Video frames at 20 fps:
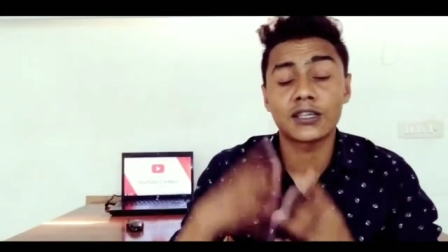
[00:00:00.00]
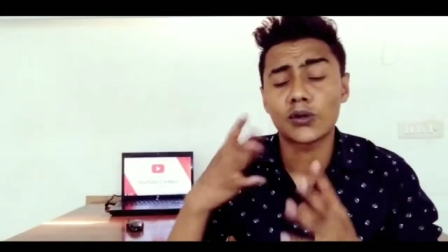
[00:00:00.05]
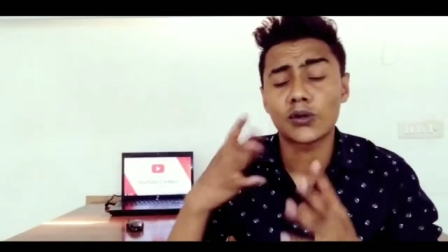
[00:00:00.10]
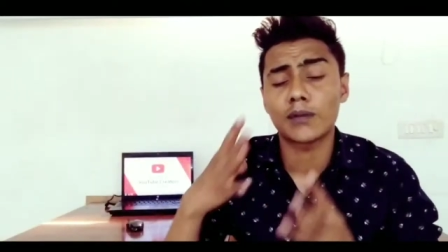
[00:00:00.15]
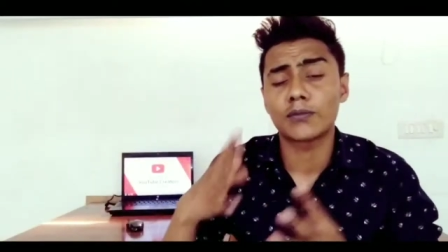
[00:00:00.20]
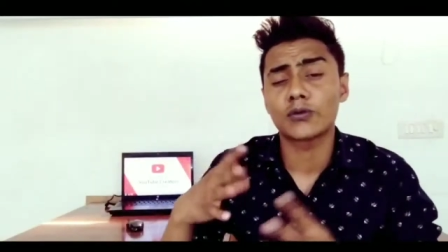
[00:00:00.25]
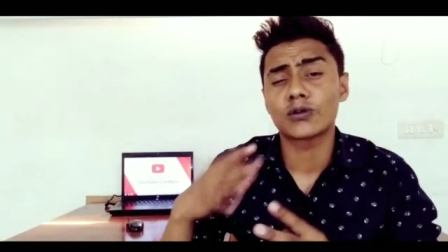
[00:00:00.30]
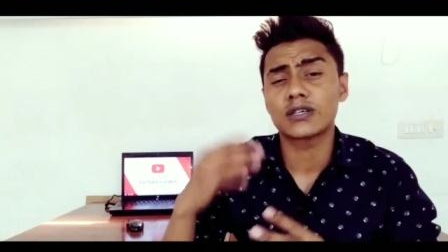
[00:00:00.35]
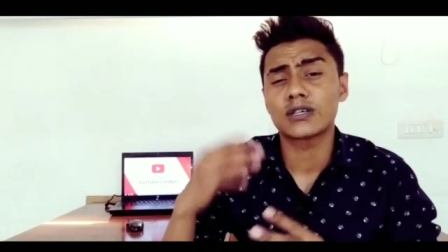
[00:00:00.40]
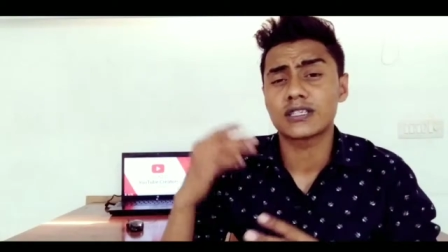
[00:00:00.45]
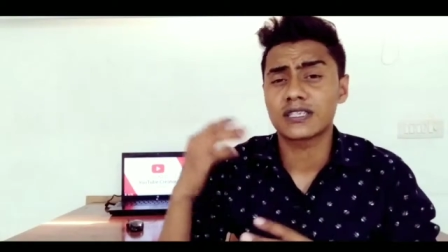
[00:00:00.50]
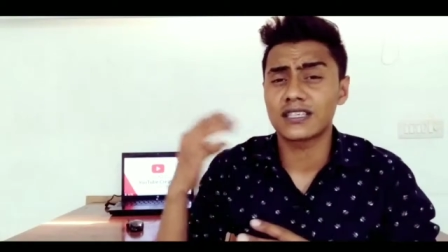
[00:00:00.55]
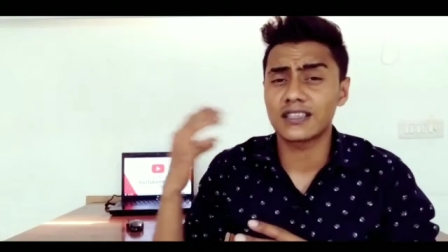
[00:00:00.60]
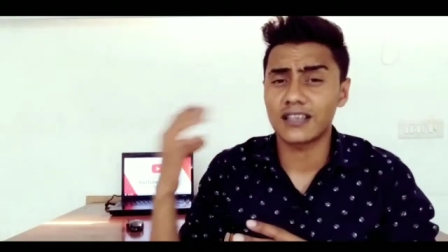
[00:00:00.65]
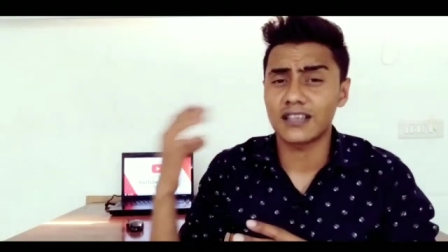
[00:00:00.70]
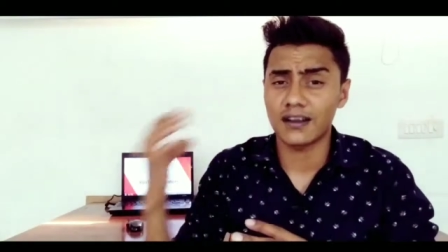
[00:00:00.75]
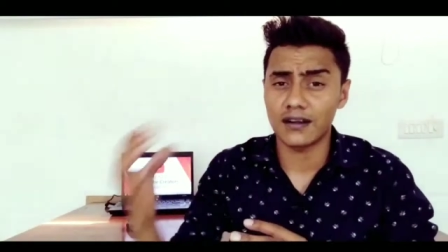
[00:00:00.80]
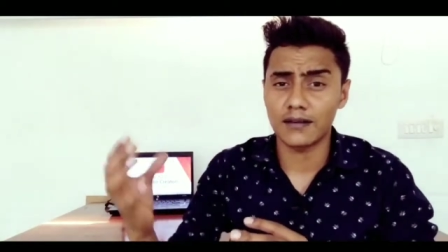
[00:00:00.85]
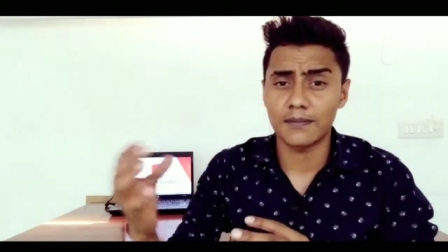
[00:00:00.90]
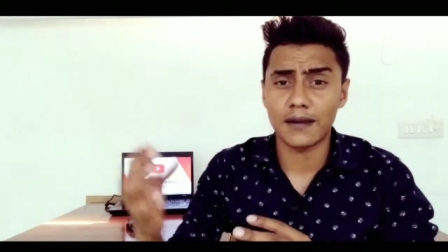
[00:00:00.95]
थे तो आपको किसी
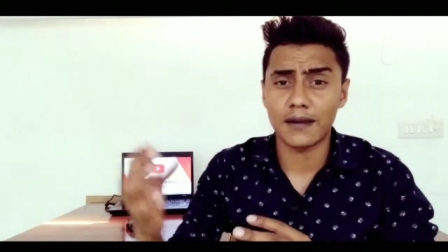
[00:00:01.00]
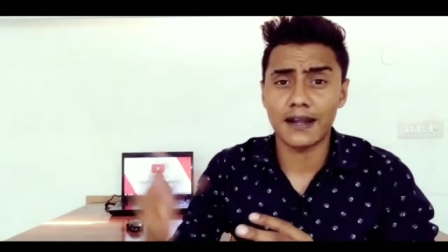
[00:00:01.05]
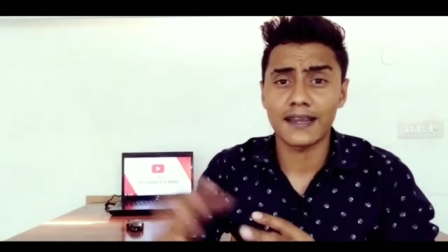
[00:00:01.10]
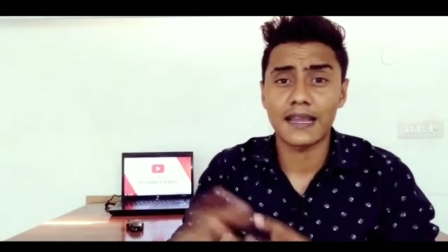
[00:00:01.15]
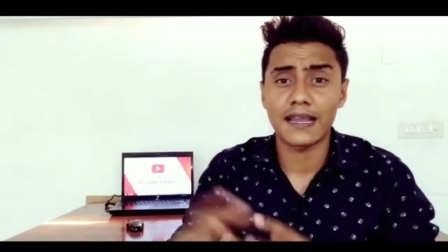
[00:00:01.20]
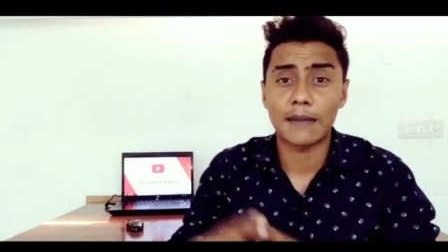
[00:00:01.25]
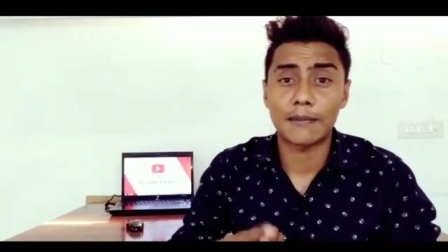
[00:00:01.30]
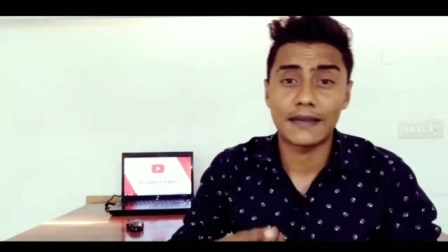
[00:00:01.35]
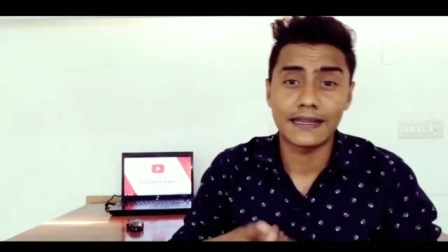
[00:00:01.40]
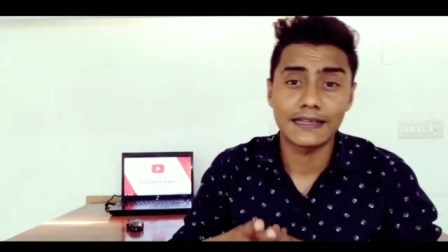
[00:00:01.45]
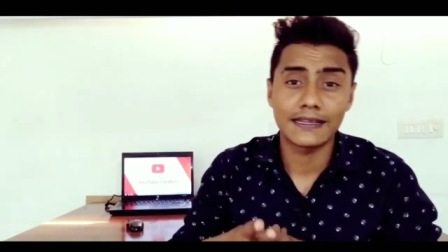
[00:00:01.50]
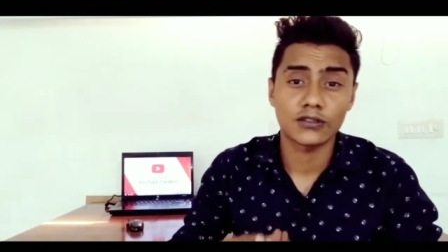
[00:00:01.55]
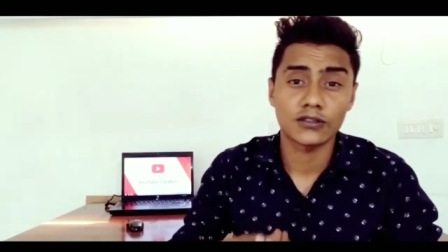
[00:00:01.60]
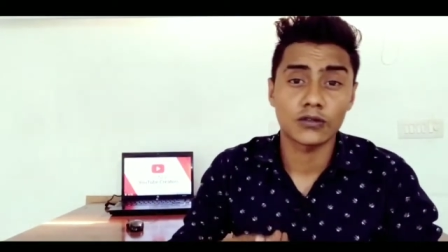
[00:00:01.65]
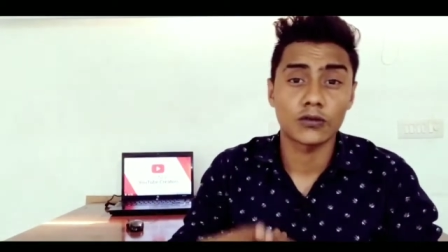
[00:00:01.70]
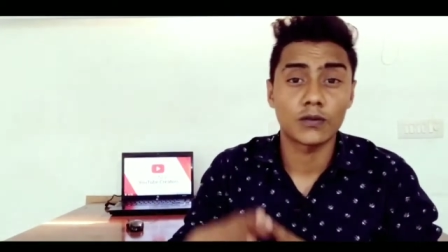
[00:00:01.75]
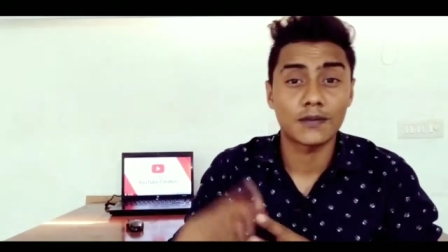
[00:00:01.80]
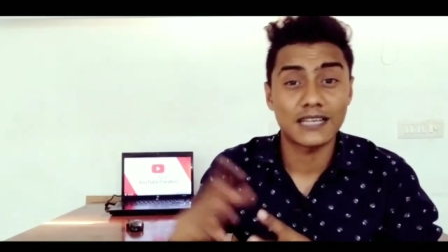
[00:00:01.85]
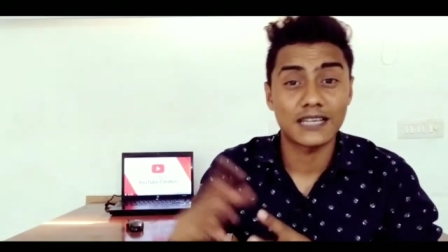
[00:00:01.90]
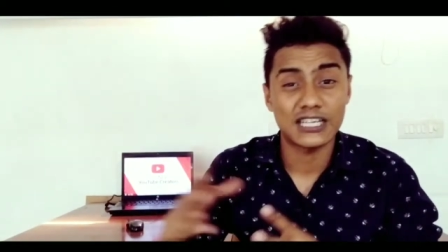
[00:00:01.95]
थर्ड पार्टी
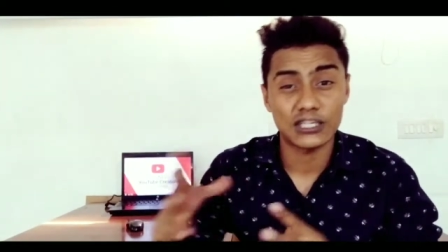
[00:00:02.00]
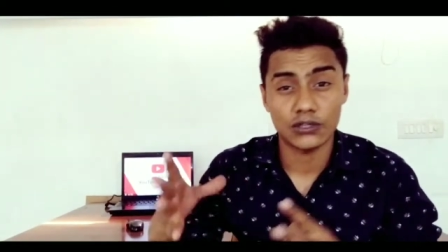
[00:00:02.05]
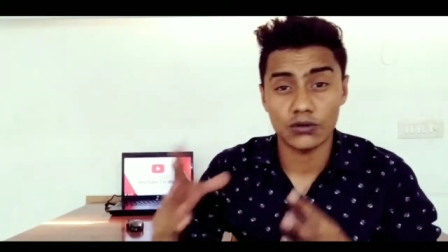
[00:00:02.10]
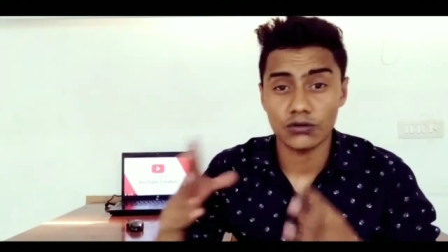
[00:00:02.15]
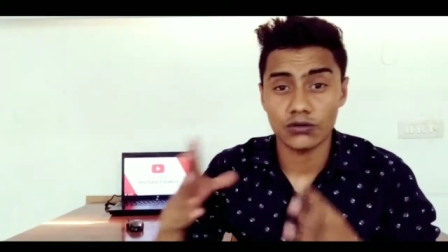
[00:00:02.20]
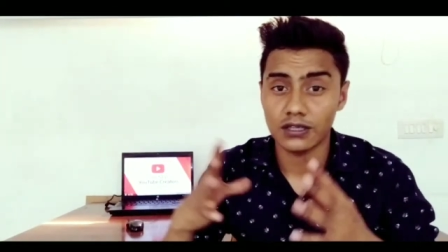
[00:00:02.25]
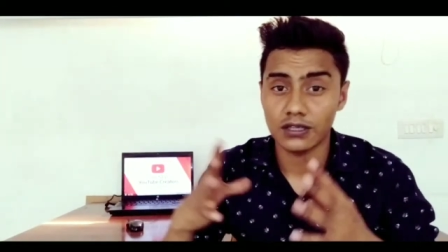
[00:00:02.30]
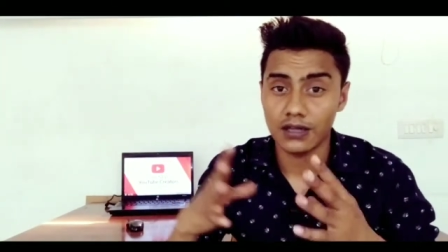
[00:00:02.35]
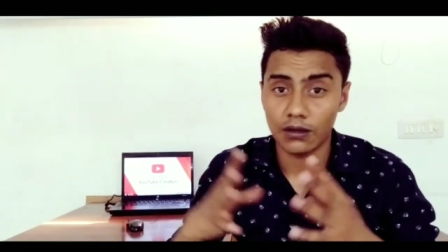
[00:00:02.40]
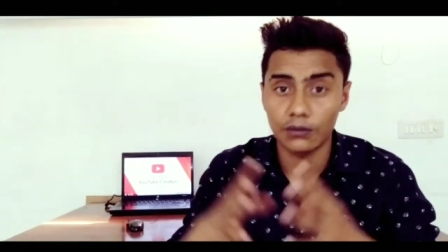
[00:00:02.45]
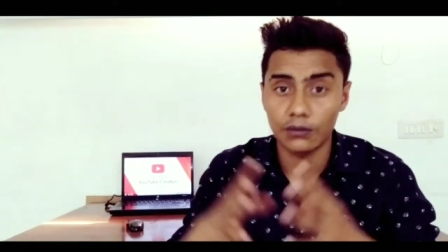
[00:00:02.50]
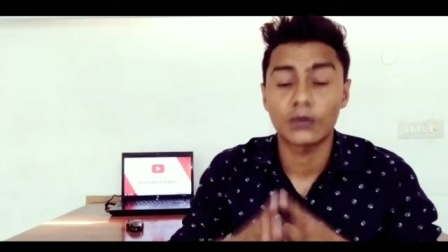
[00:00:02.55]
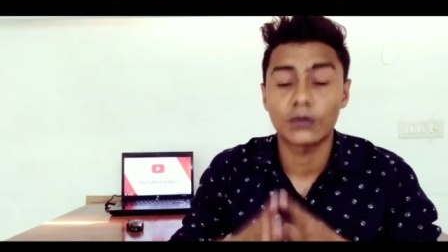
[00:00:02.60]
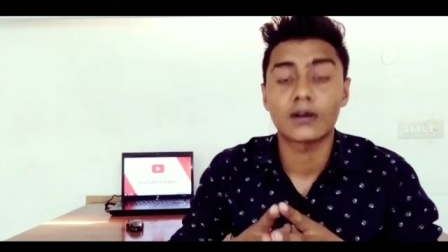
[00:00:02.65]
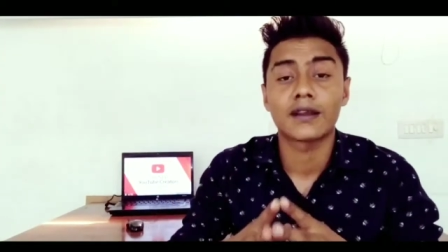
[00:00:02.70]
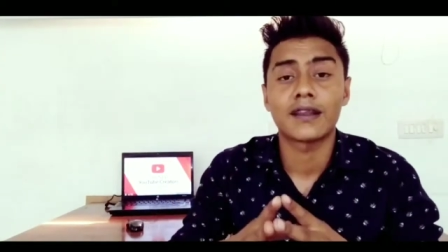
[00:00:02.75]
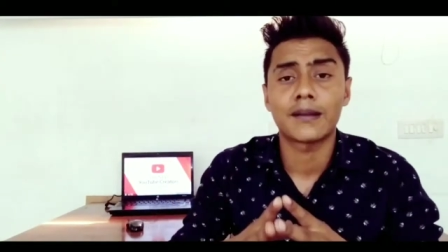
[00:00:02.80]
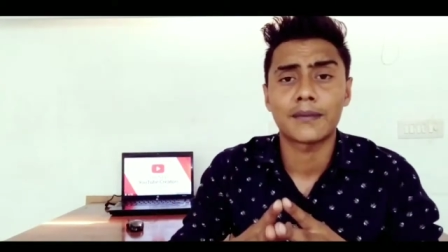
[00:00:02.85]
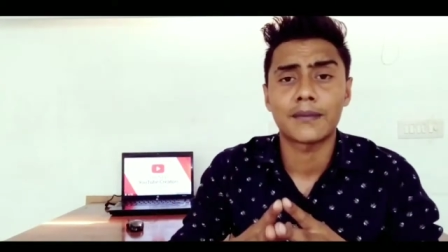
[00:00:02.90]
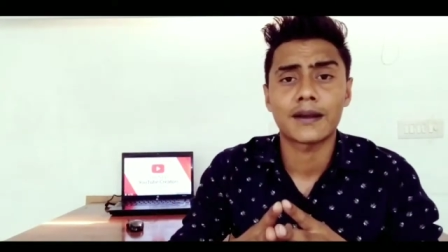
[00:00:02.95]
एप्लीकेशन को प्ले स्टोर से डाउनलोड
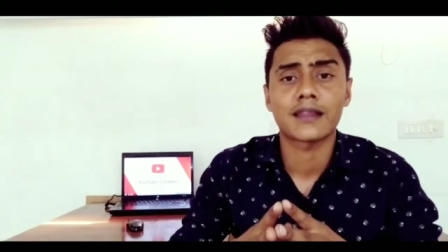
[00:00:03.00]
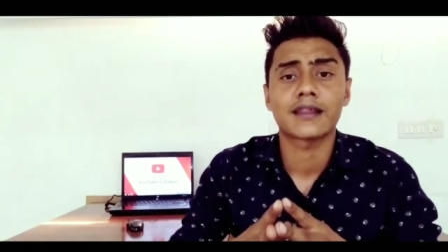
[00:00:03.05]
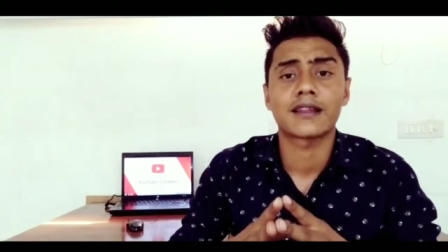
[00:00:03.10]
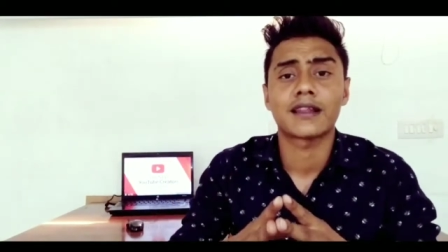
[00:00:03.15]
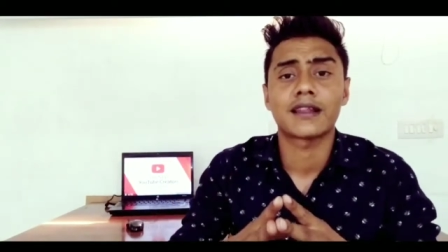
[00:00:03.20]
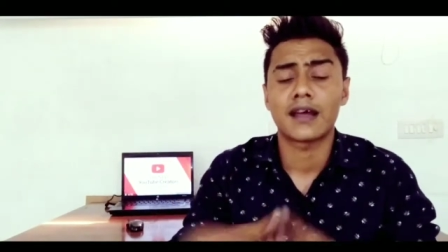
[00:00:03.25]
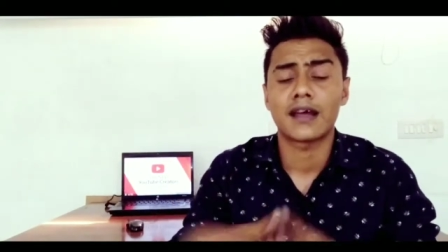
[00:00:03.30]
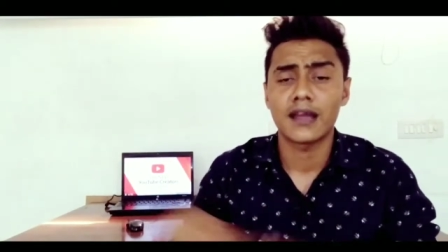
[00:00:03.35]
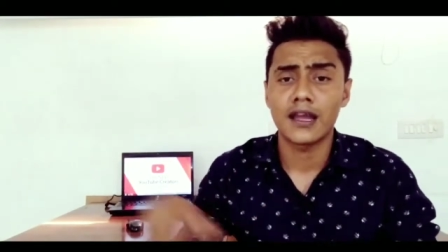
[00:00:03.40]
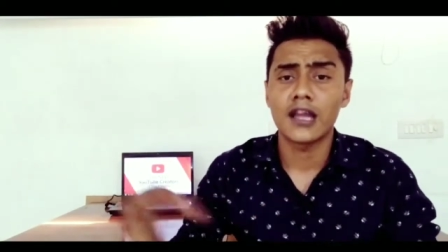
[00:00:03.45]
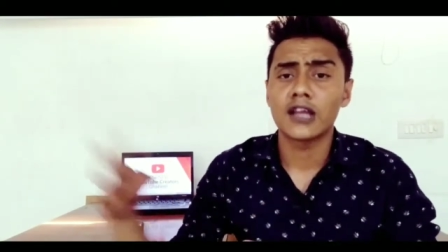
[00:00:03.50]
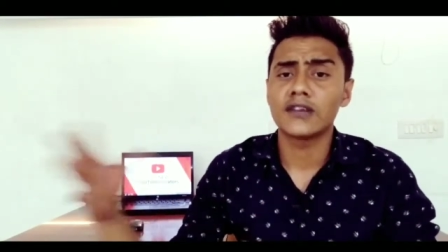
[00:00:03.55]
करना पड़ता था